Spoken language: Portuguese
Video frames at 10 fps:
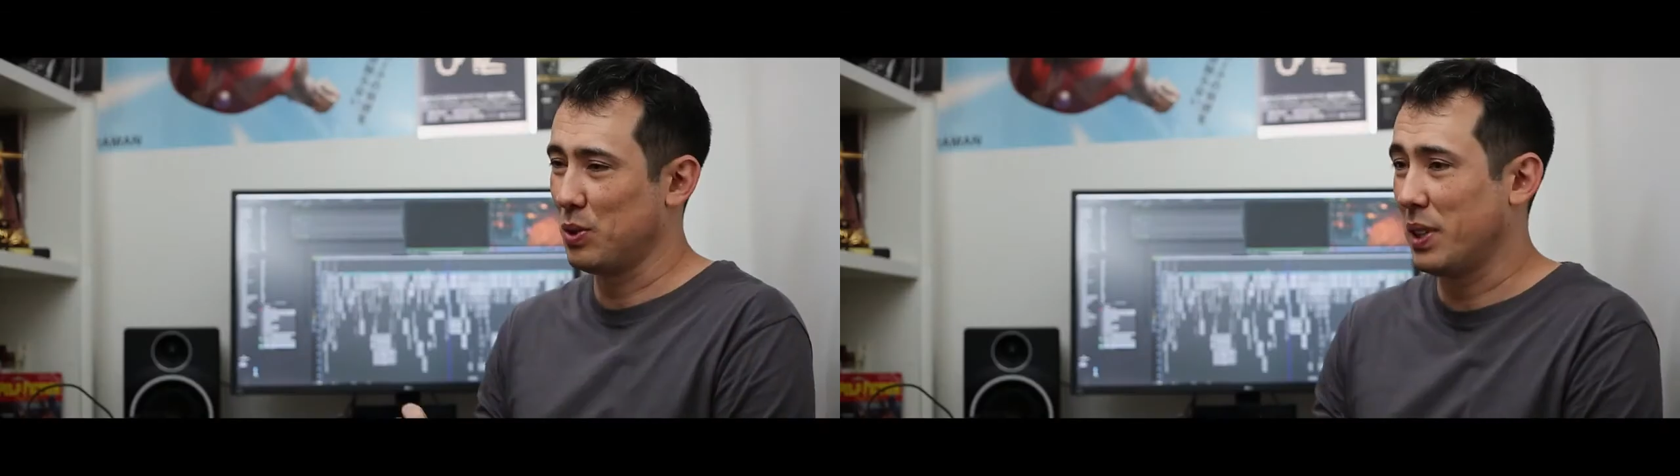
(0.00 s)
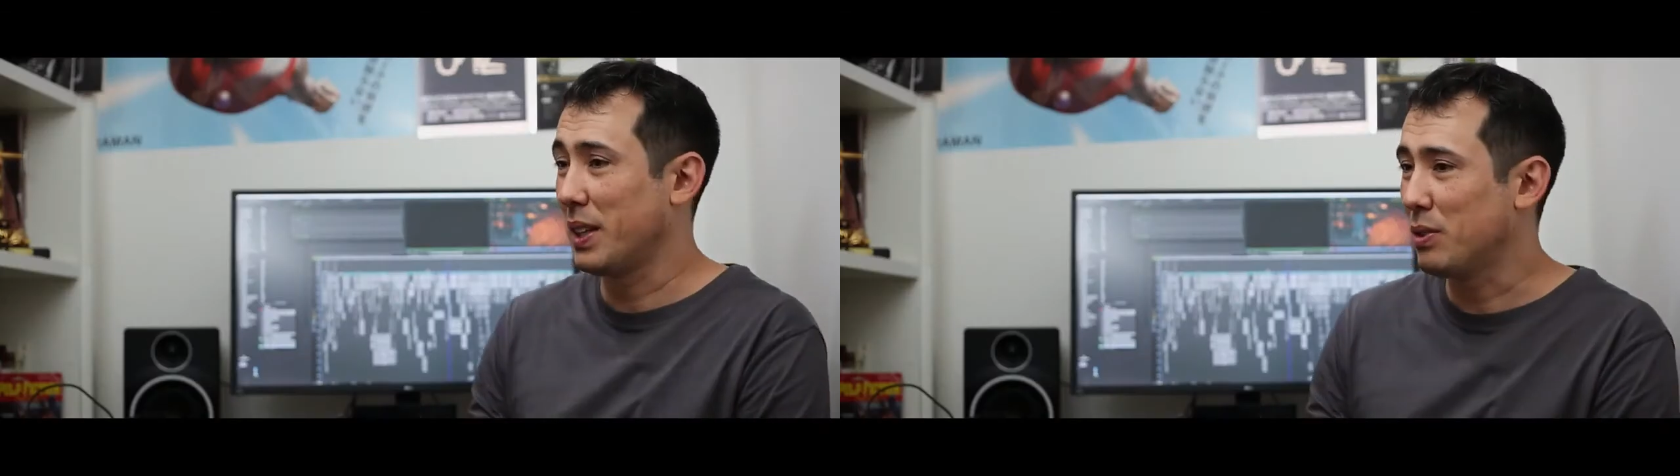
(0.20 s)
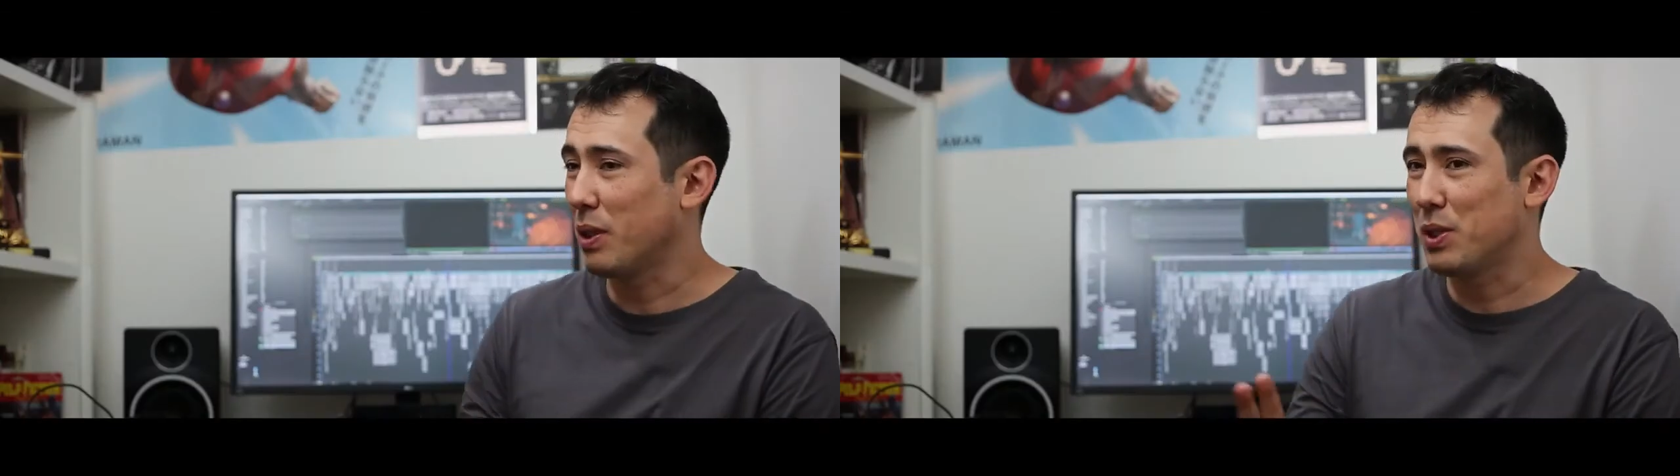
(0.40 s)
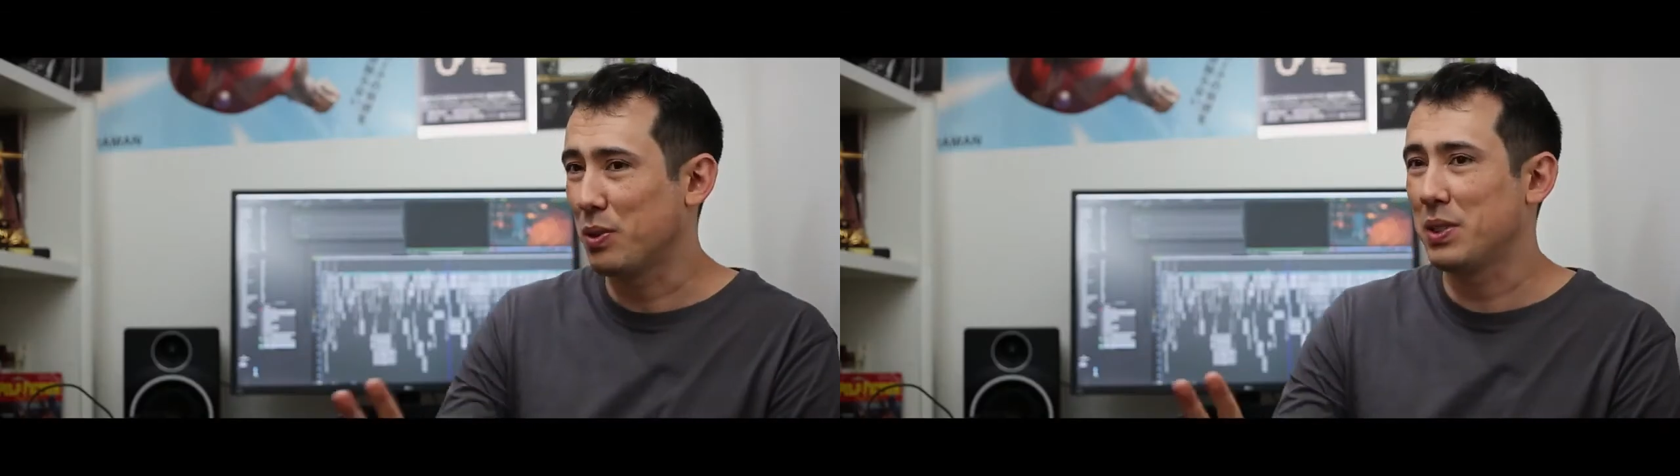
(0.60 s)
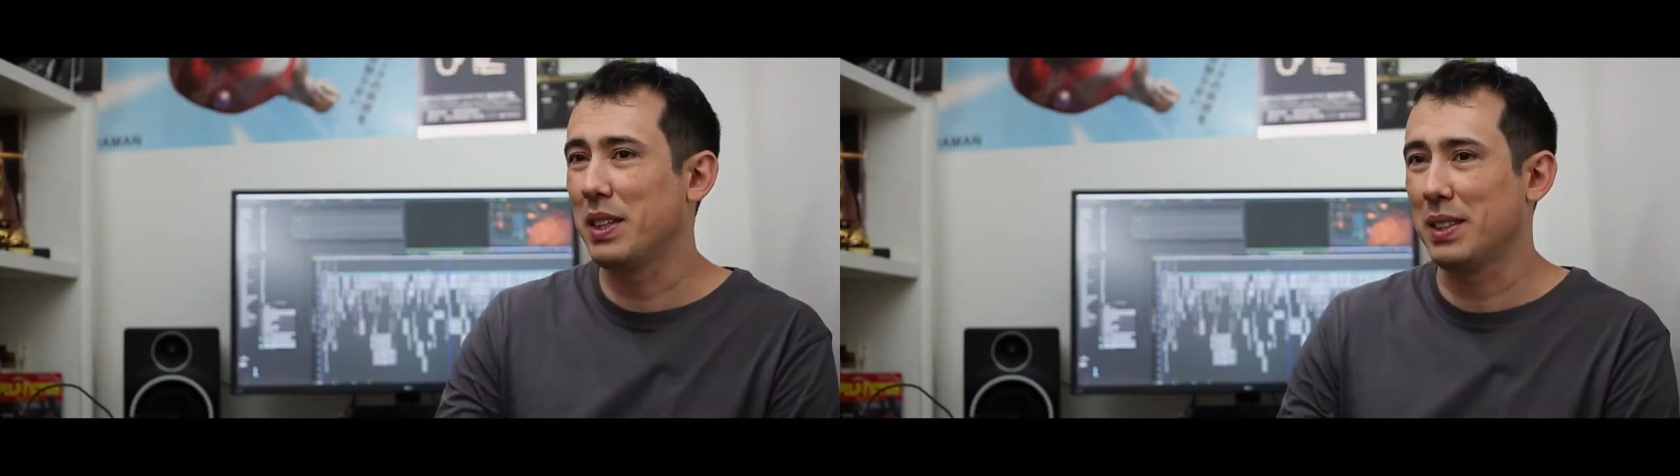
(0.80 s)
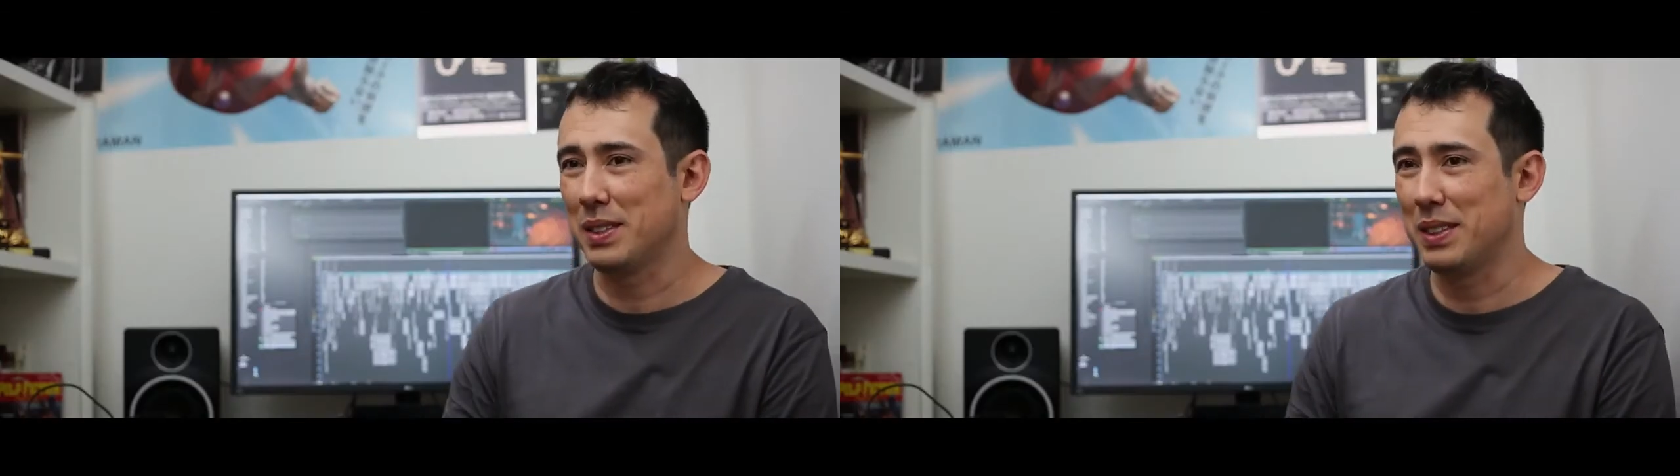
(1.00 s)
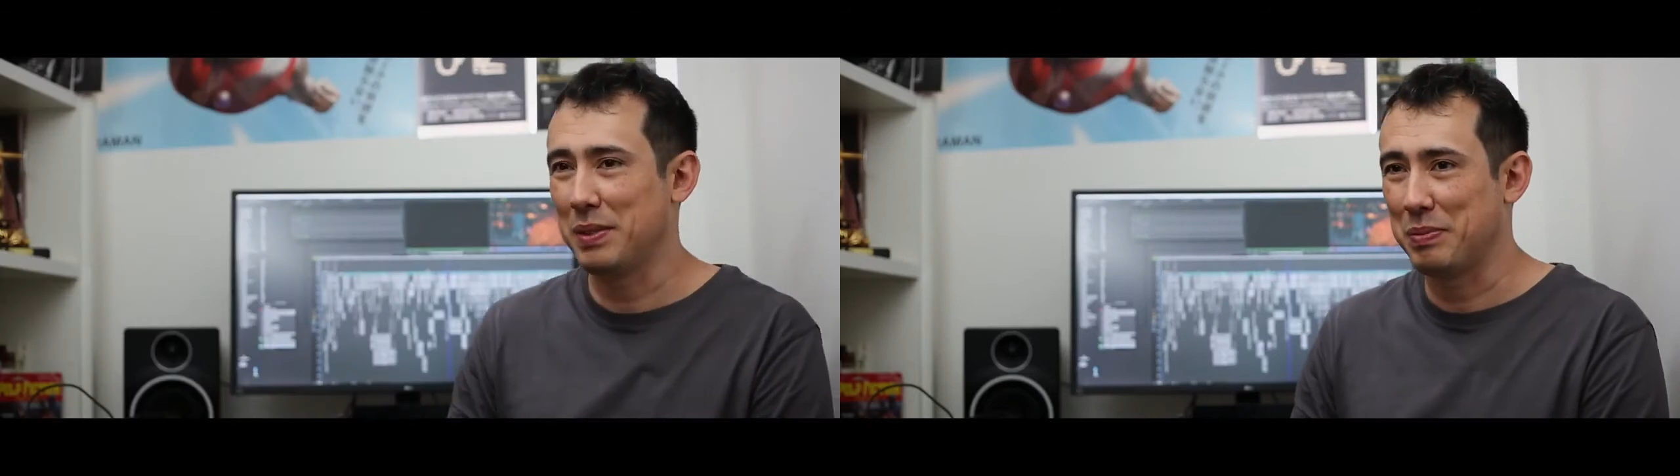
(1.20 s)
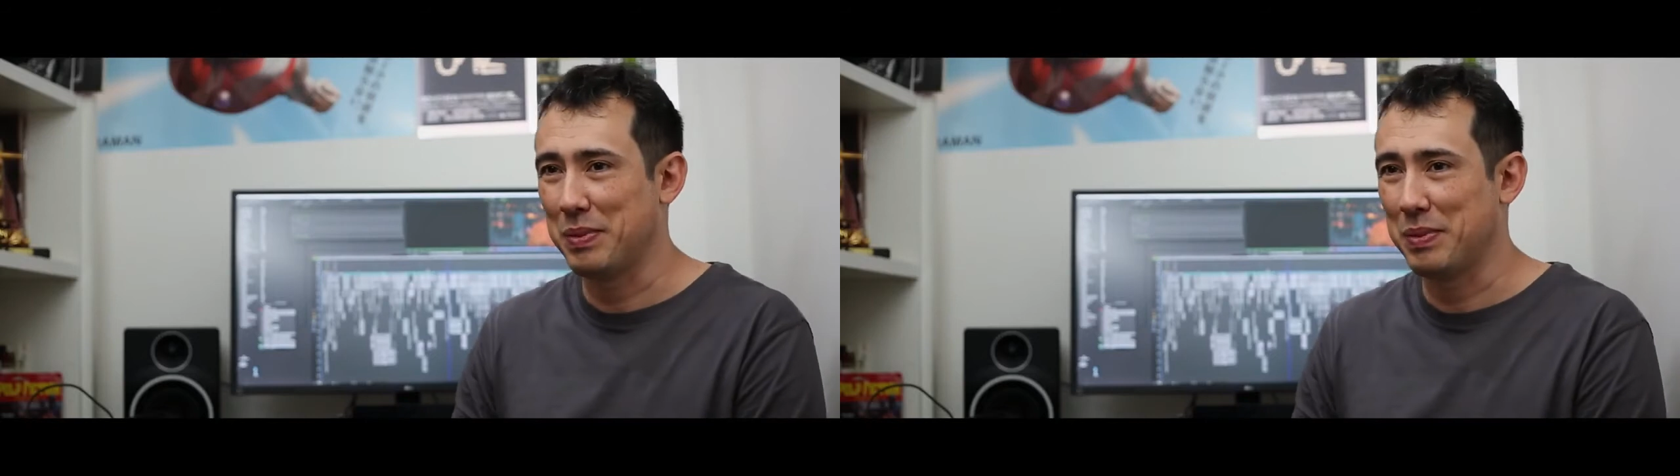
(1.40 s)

O segredo talvez fosse esse, né?